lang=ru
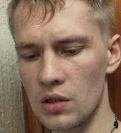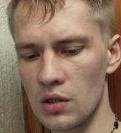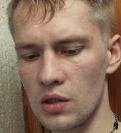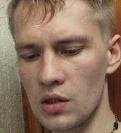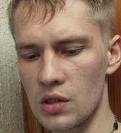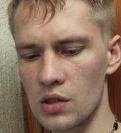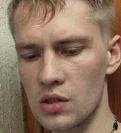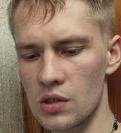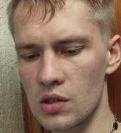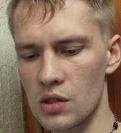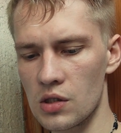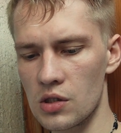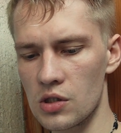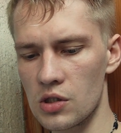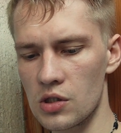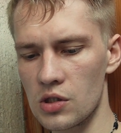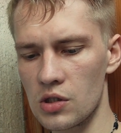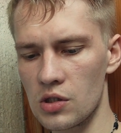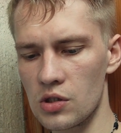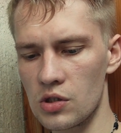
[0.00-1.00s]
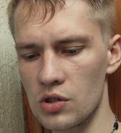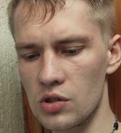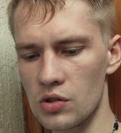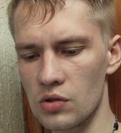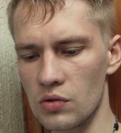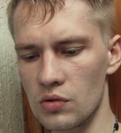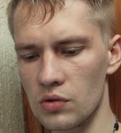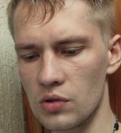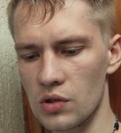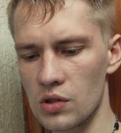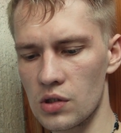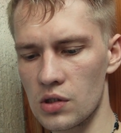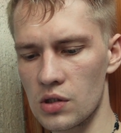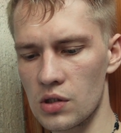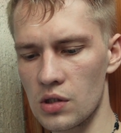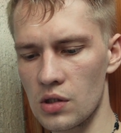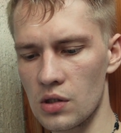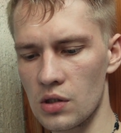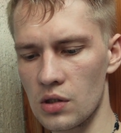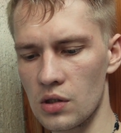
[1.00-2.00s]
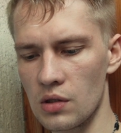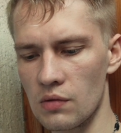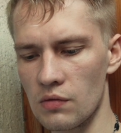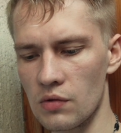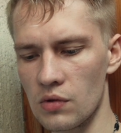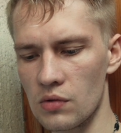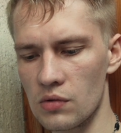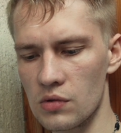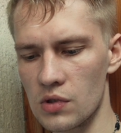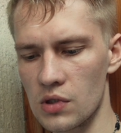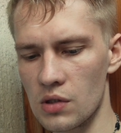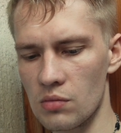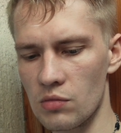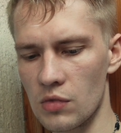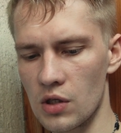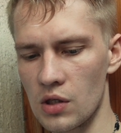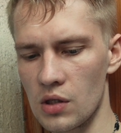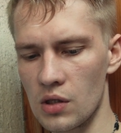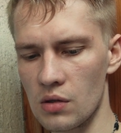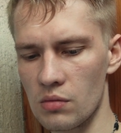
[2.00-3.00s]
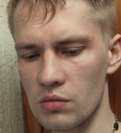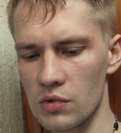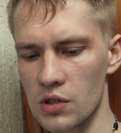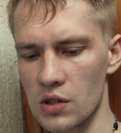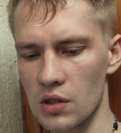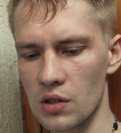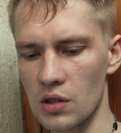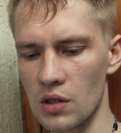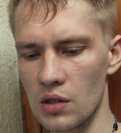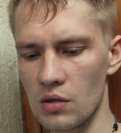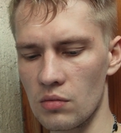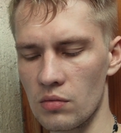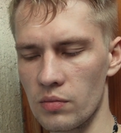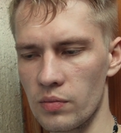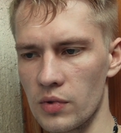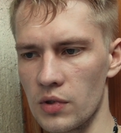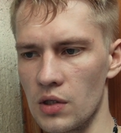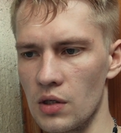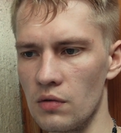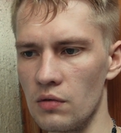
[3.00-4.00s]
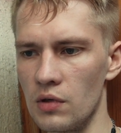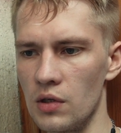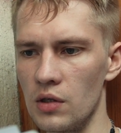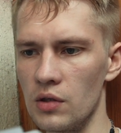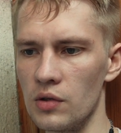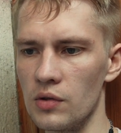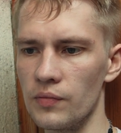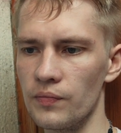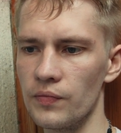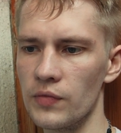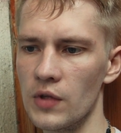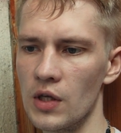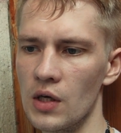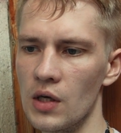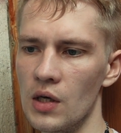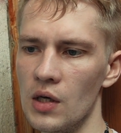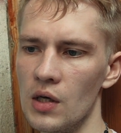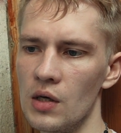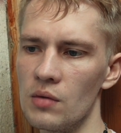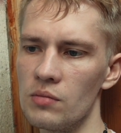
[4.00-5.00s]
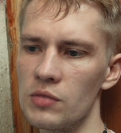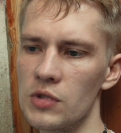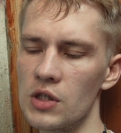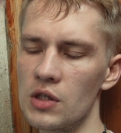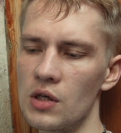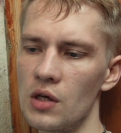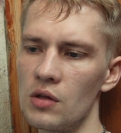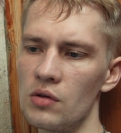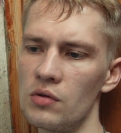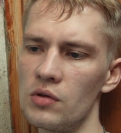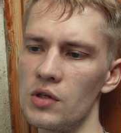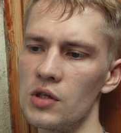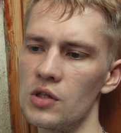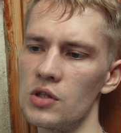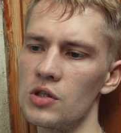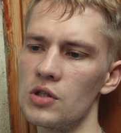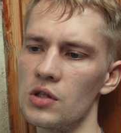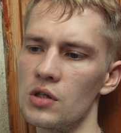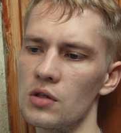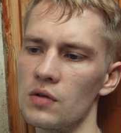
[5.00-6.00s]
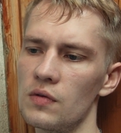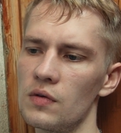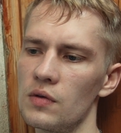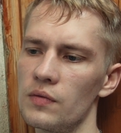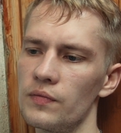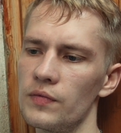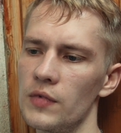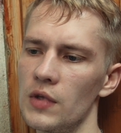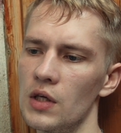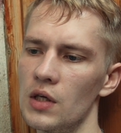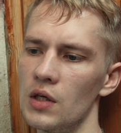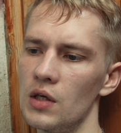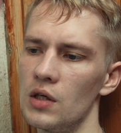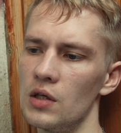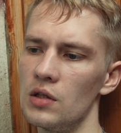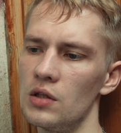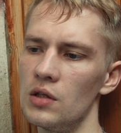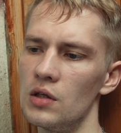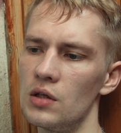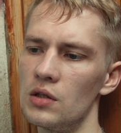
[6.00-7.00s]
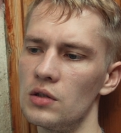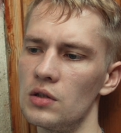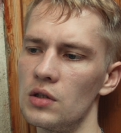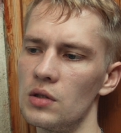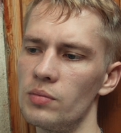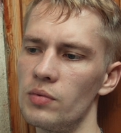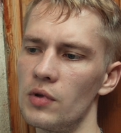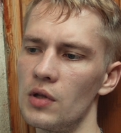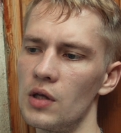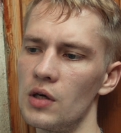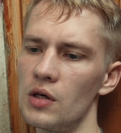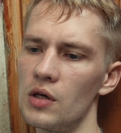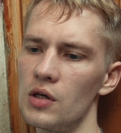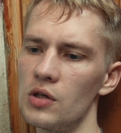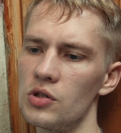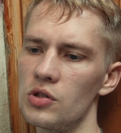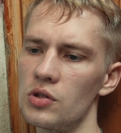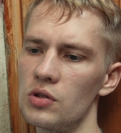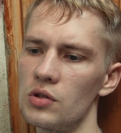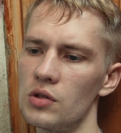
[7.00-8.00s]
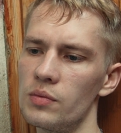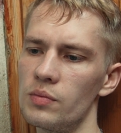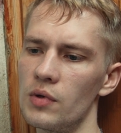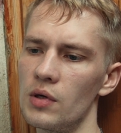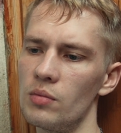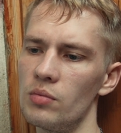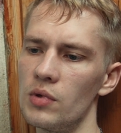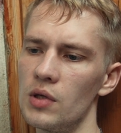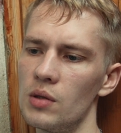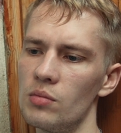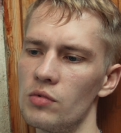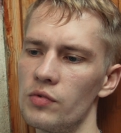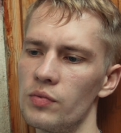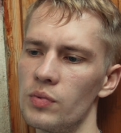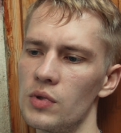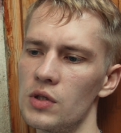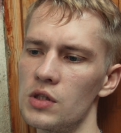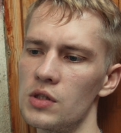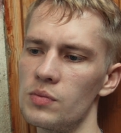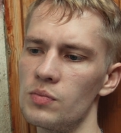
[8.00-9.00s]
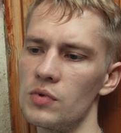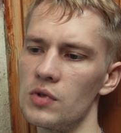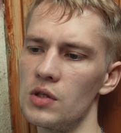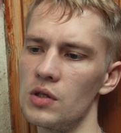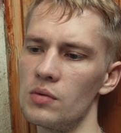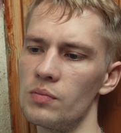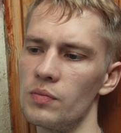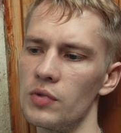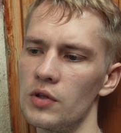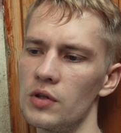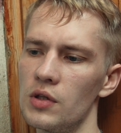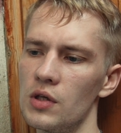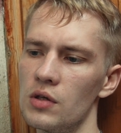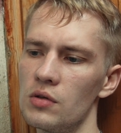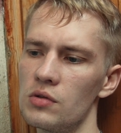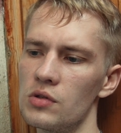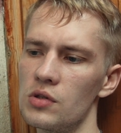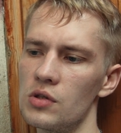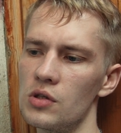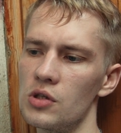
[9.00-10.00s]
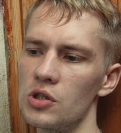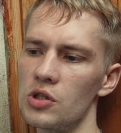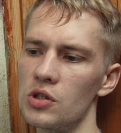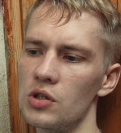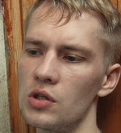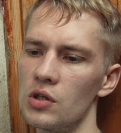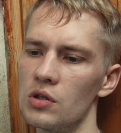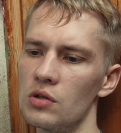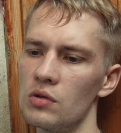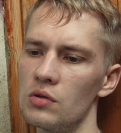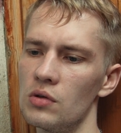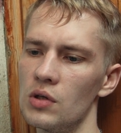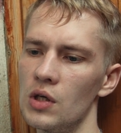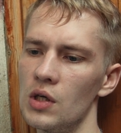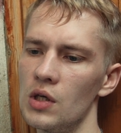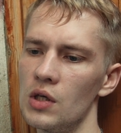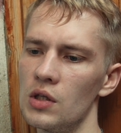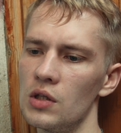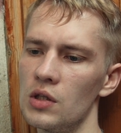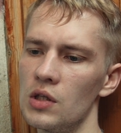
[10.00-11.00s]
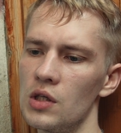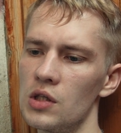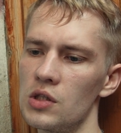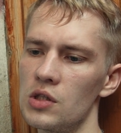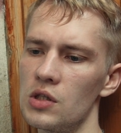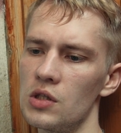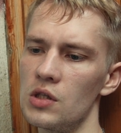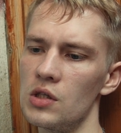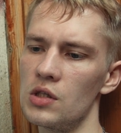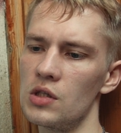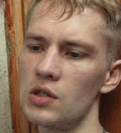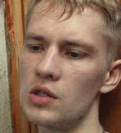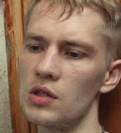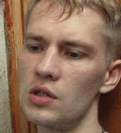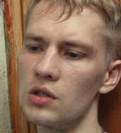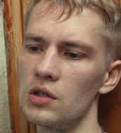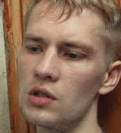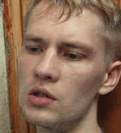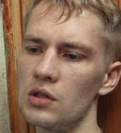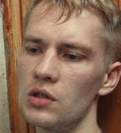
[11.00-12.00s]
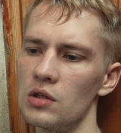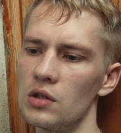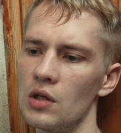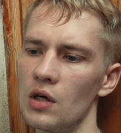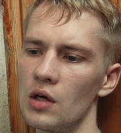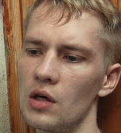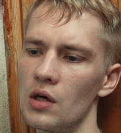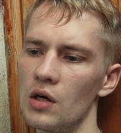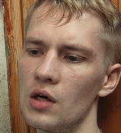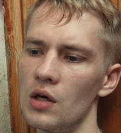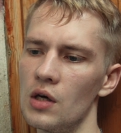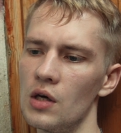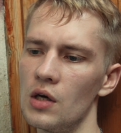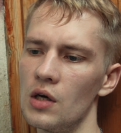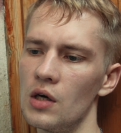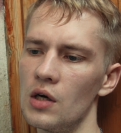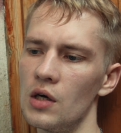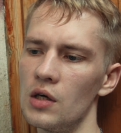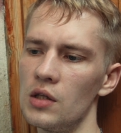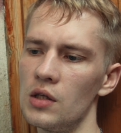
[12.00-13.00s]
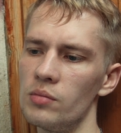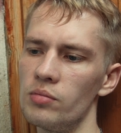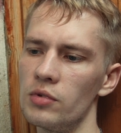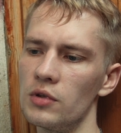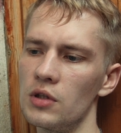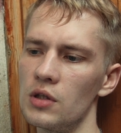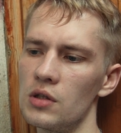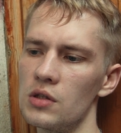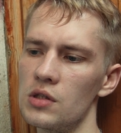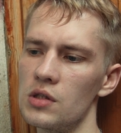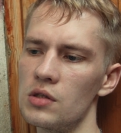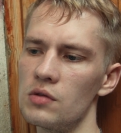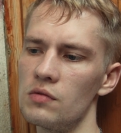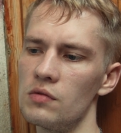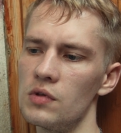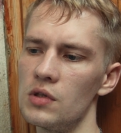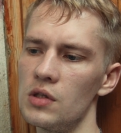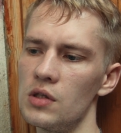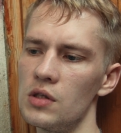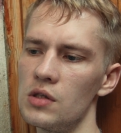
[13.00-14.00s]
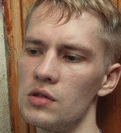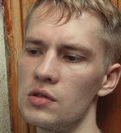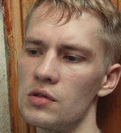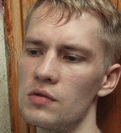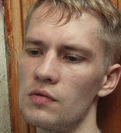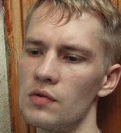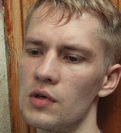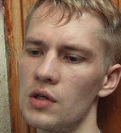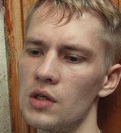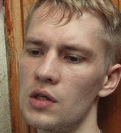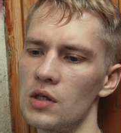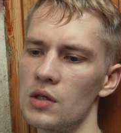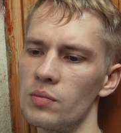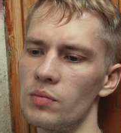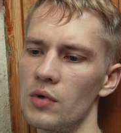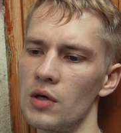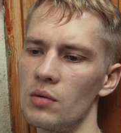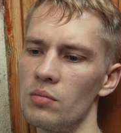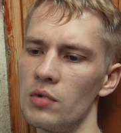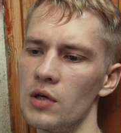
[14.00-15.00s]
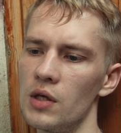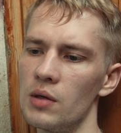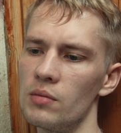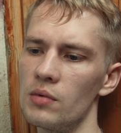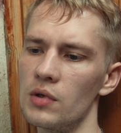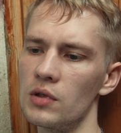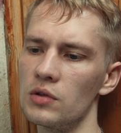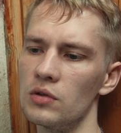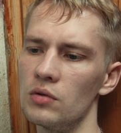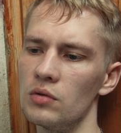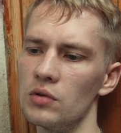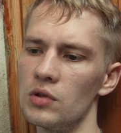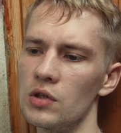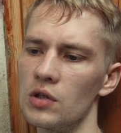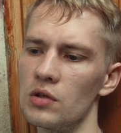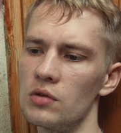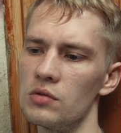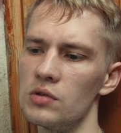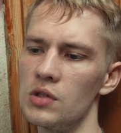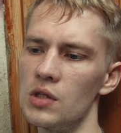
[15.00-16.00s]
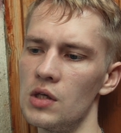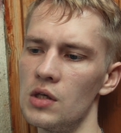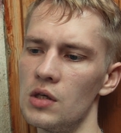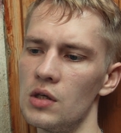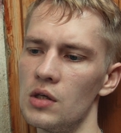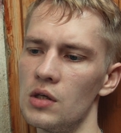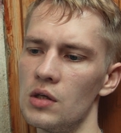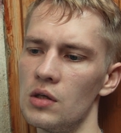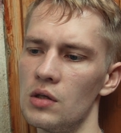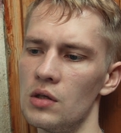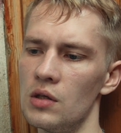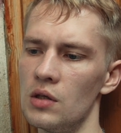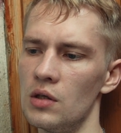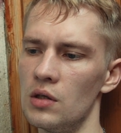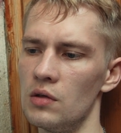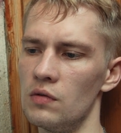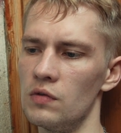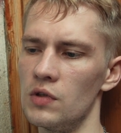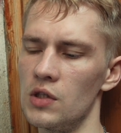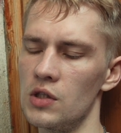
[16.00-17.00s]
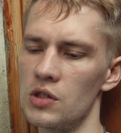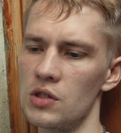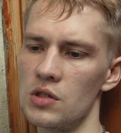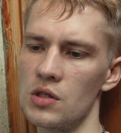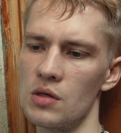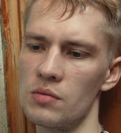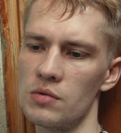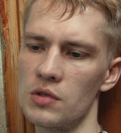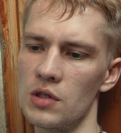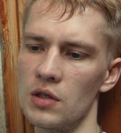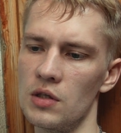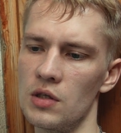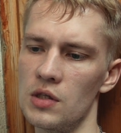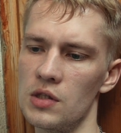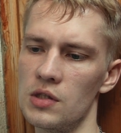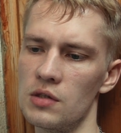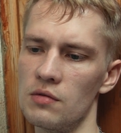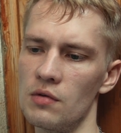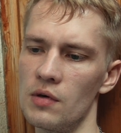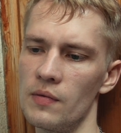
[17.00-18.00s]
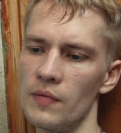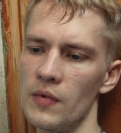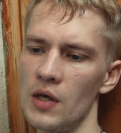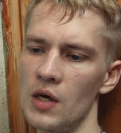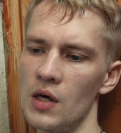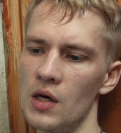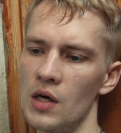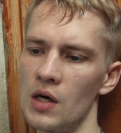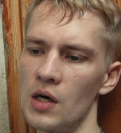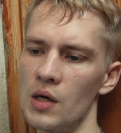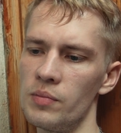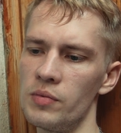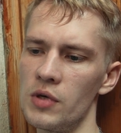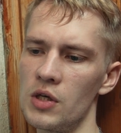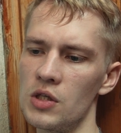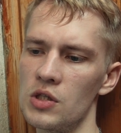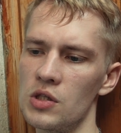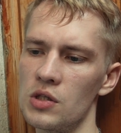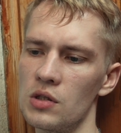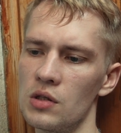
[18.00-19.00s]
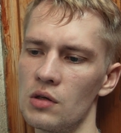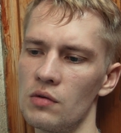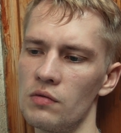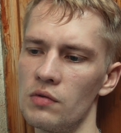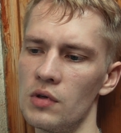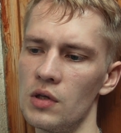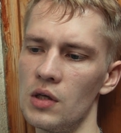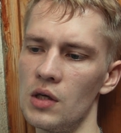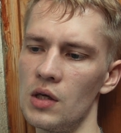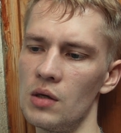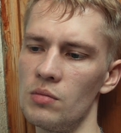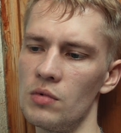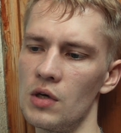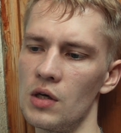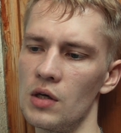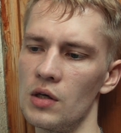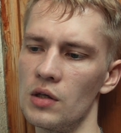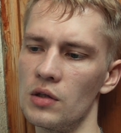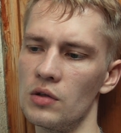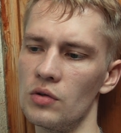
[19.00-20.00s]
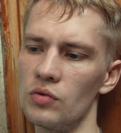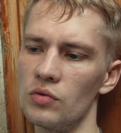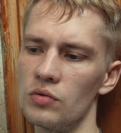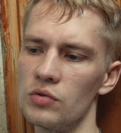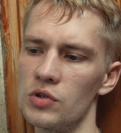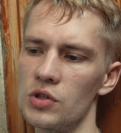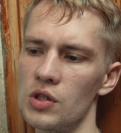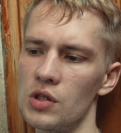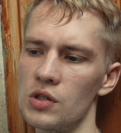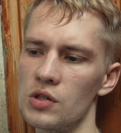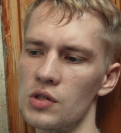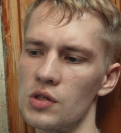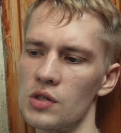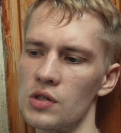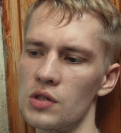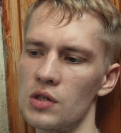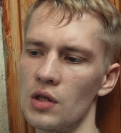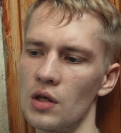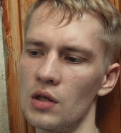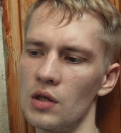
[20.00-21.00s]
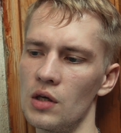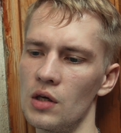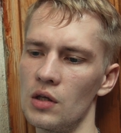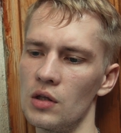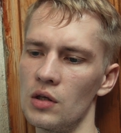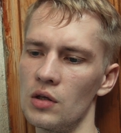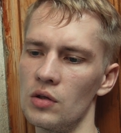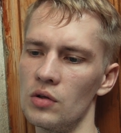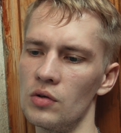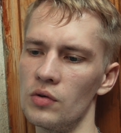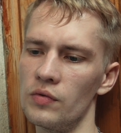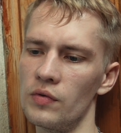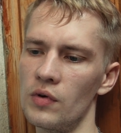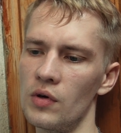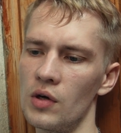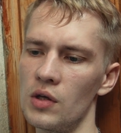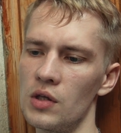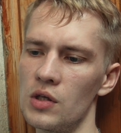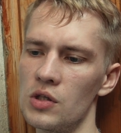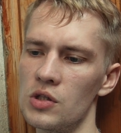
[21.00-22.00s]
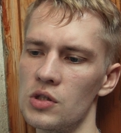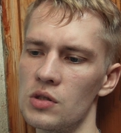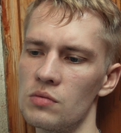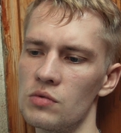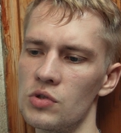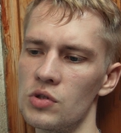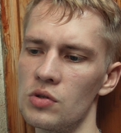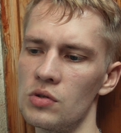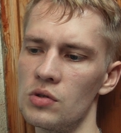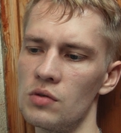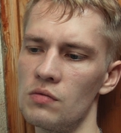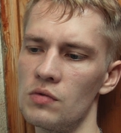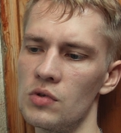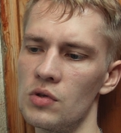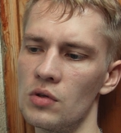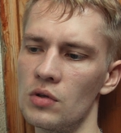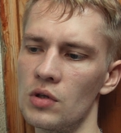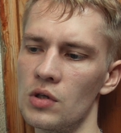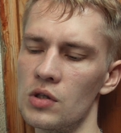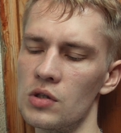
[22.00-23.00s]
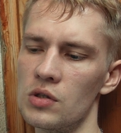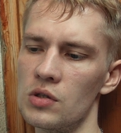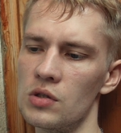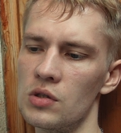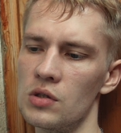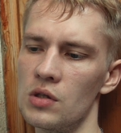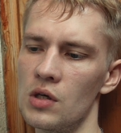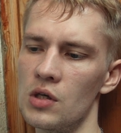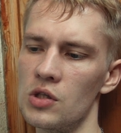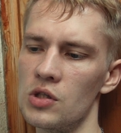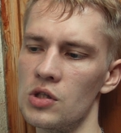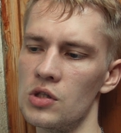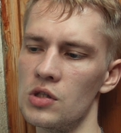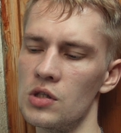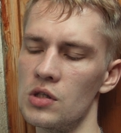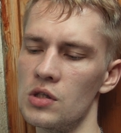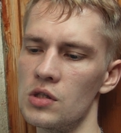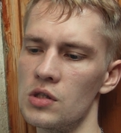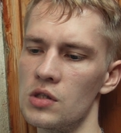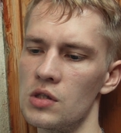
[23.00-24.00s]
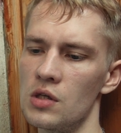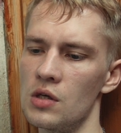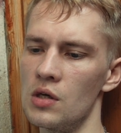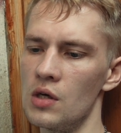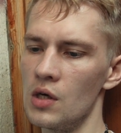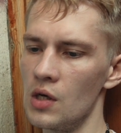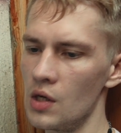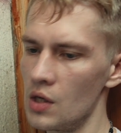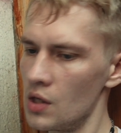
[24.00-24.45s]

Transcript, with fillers: незащищенности, неврозом и эмоциональному подавлению. Психология жертвы. Некоторые полагают, что их проблемы в принципе не поддаются решению, даже если это не так. Они пытаются винить в своих проблемах других людей или внешние обстоятельства. Опять же, на время это улучшает состояние, но в конечном счете ведет к раздражительности,